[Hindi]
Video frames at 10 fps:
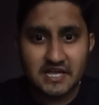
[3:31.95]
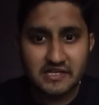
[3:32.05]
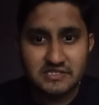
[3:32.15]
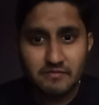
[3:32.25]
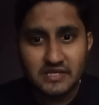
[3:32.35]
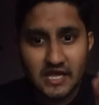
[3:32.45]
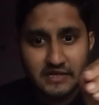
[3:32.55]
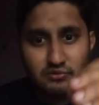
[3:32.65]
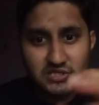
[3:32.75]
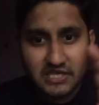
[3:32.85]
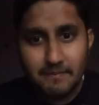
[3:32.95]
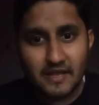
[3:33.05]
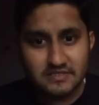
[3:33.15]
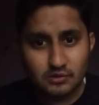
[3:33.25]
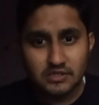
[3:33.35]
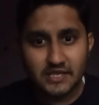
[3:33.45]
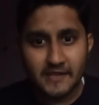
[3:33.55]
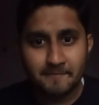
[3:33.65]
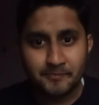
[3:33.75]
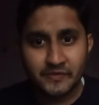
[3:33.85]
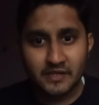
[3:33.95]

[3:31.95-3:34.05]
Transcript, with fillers: सारी जिम्मेदारी उसी के पास होती है